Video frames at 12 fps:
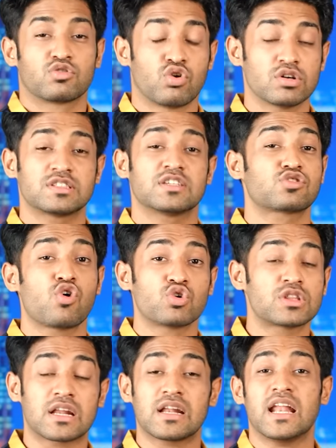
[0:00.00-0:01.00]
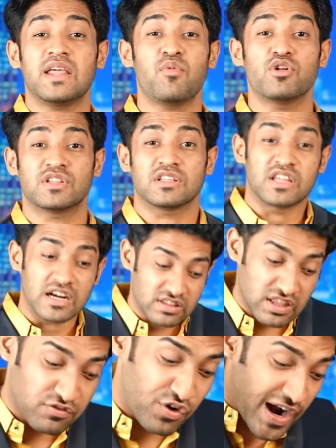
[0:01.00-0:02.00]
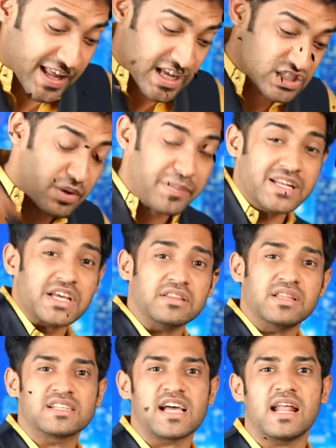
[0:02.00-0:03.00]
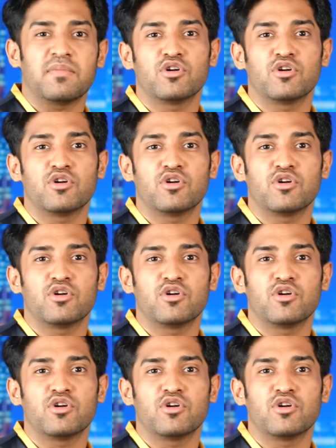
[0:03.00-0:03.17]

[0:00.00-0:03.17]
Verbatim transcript: दोस्त इसको उतरना नहीं बोलते धरती फाड़ के जमीन के अंदर जाना